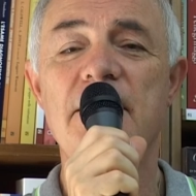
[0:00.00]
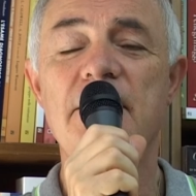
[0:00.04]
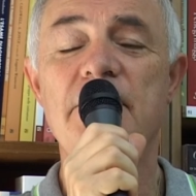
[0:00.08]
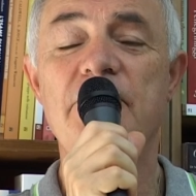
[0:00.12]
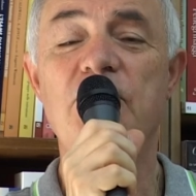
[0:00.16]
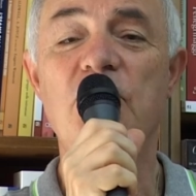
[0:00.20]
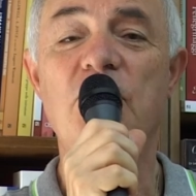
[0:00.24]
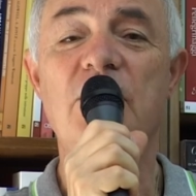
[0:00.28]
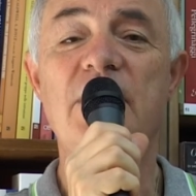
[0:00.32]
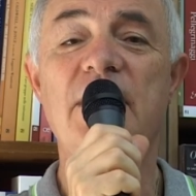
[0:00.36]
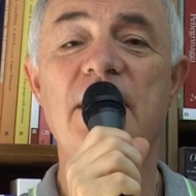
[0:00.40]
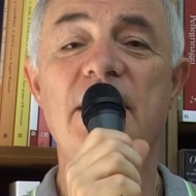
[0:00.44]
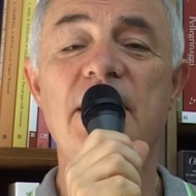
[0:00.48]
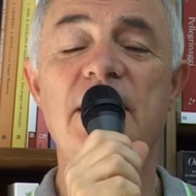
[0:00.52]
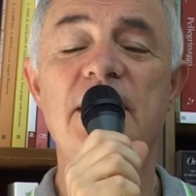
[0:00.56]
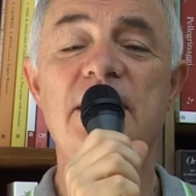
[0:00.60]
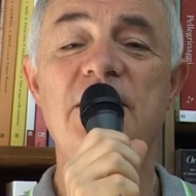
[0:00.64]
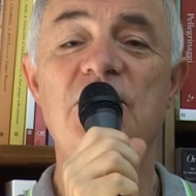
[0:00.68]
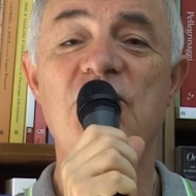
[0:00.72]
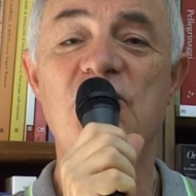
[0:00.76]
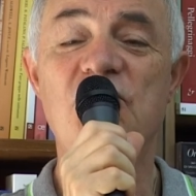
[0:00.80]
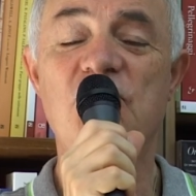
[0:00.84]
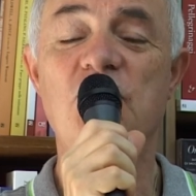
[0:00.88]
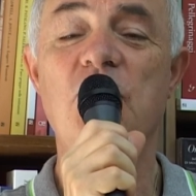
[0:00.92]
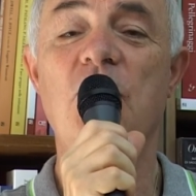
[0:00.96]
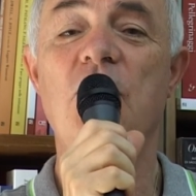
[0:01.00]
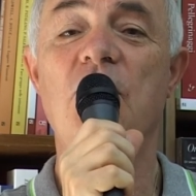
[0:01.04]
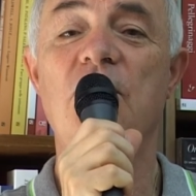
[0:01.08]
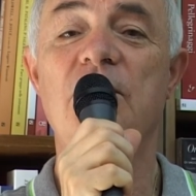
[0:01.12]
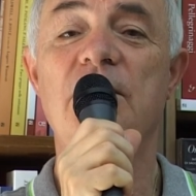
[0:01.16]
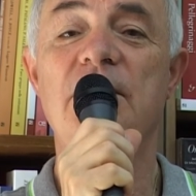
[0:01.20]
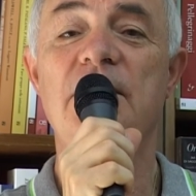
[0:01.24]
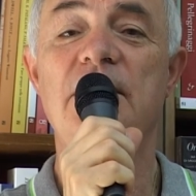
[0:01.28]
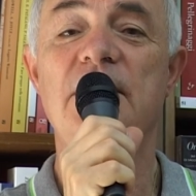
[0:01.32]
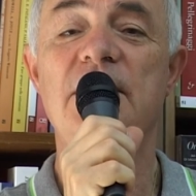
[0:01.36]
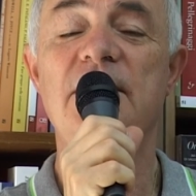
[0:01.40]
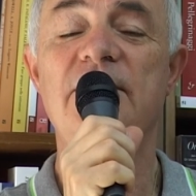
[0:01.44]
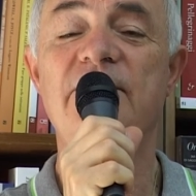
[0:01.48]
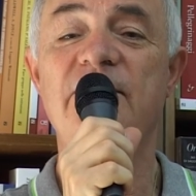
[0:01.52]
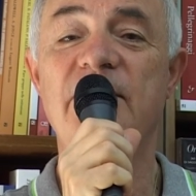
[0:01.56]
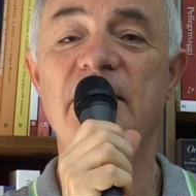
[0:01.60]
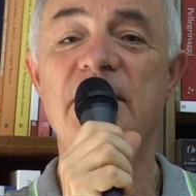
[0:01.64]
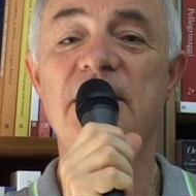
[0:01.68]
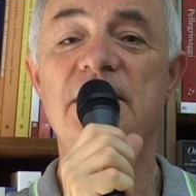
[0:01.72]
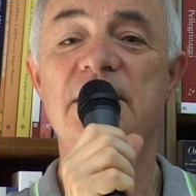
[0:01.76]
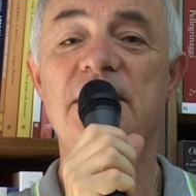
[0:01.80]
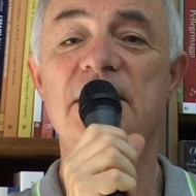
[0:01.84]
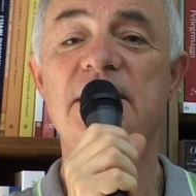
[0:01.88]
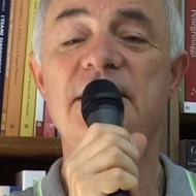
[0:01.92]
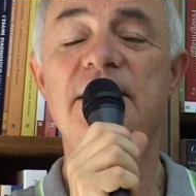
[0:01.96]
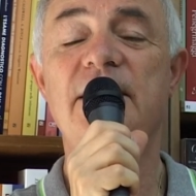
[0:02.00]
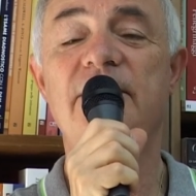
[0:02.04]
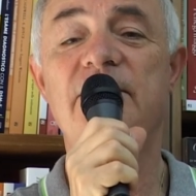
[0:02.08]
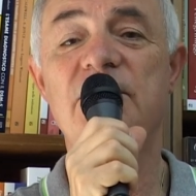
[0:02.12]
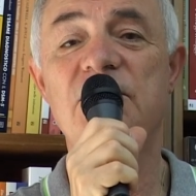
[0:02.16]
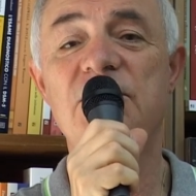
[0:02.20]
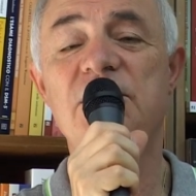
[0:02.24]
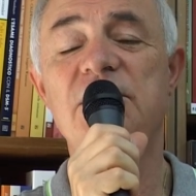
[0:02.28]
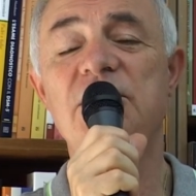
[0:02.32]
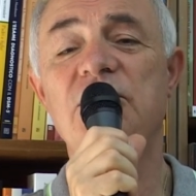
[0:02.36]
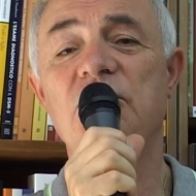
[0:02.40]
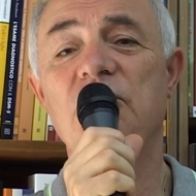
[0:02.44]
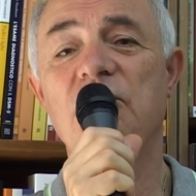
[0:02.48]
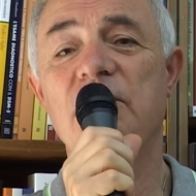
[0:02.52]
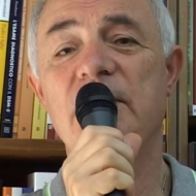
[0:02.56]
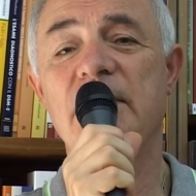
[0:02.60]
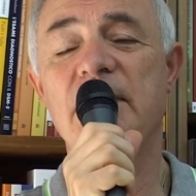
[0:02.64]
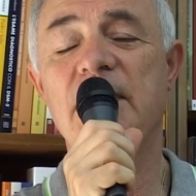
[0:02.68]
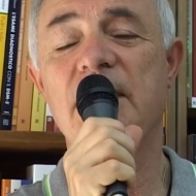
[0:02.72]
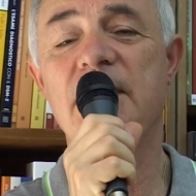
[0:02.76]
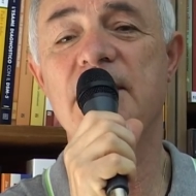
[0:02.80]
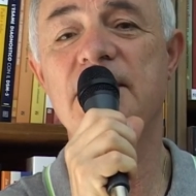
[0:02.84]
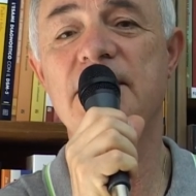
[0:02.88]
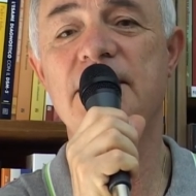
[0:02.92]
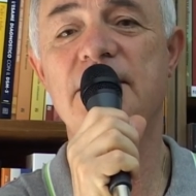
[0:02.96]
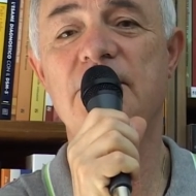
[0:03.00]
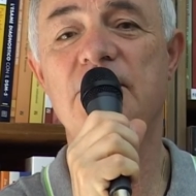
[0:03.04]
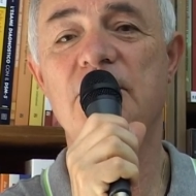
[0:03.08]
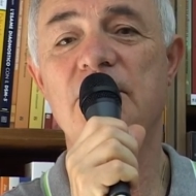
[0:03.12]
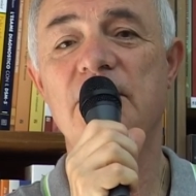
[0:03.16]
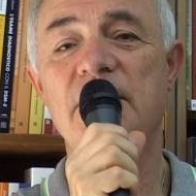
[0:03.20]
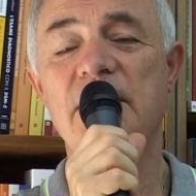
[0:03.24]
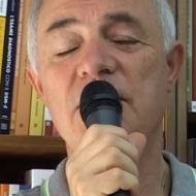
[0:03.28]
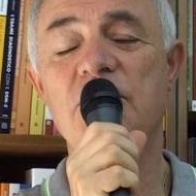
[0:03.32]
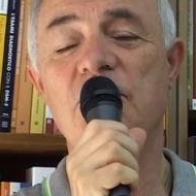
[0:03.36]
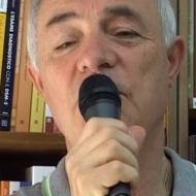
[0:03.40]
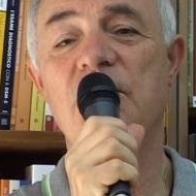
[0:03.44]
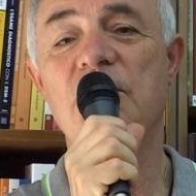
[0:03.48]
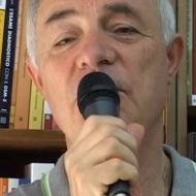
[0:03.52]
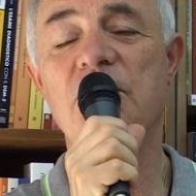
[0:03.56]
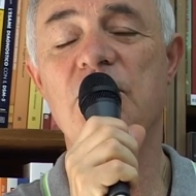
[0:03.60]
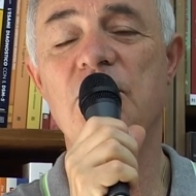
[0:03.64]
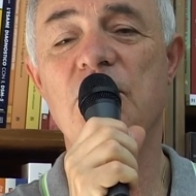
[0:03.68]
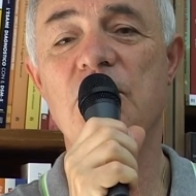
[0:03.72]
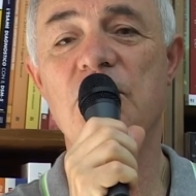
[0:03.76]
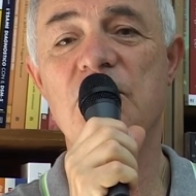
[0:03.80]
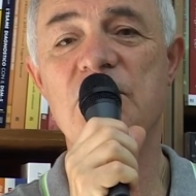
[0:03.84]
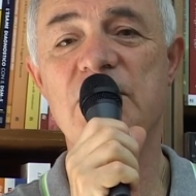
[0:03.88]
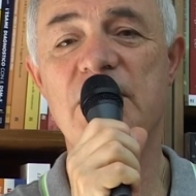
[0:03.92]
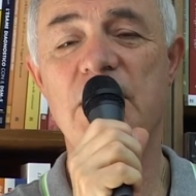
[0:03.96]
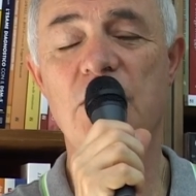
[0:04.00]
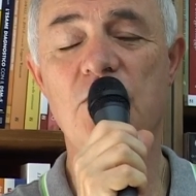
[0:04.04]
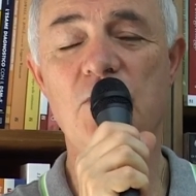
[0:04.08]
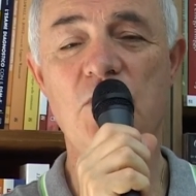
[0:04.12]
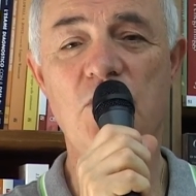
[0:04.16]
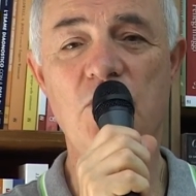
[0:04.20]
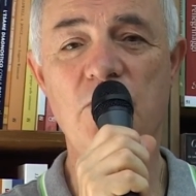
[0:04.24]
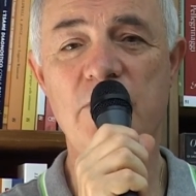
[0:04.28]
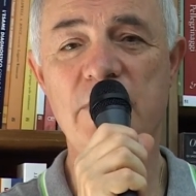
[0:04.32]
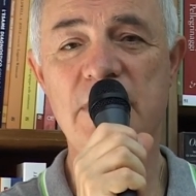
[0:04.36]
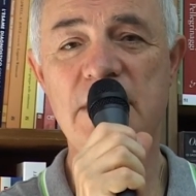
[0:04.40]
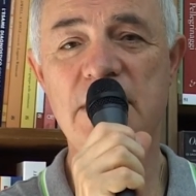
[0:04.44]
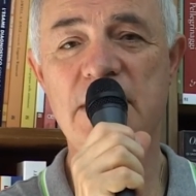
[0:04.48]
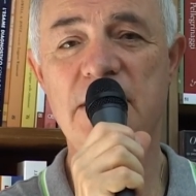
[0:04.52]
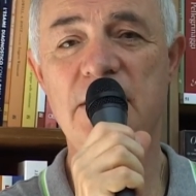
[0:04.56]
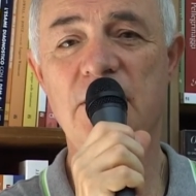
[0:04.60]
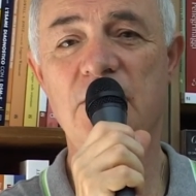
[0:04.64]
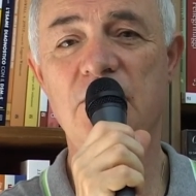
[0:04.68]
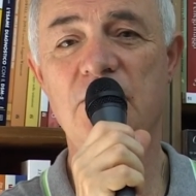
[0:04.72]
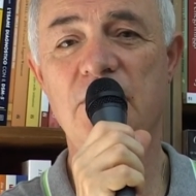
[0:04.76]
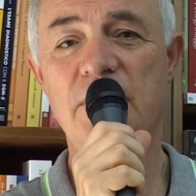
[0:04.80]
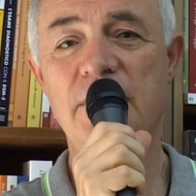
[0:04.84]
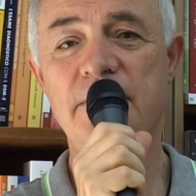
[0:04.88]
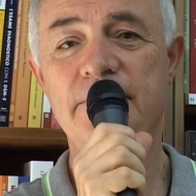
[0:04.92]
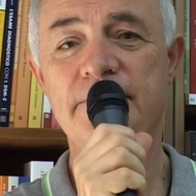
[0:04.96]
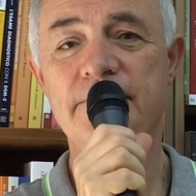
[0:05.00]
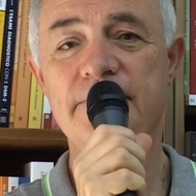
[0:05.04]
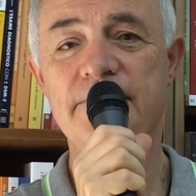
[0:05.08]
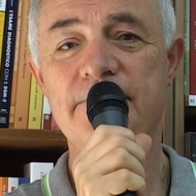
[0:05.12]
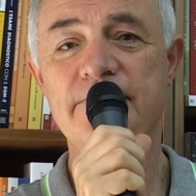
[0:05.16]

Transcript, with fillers: purché i suoi invece si avvicinino a Cristo e lo riconoscano come Signore.